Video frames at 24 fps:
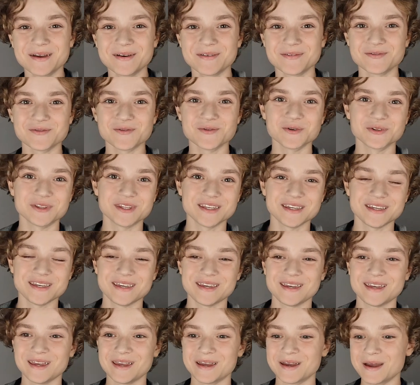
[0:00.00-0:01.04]
вот,
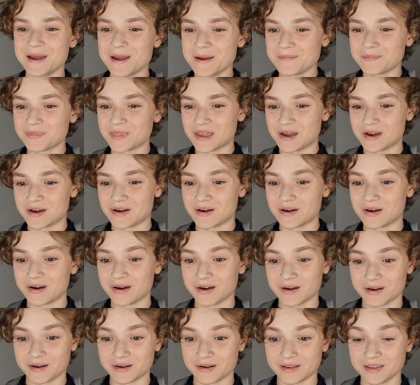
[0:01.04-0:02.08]
и
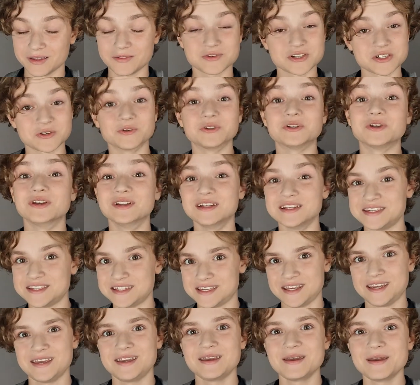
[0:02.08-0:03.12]
а, его зовут
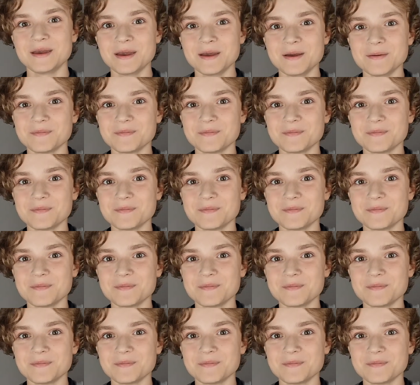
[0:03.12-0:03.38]
Елисей,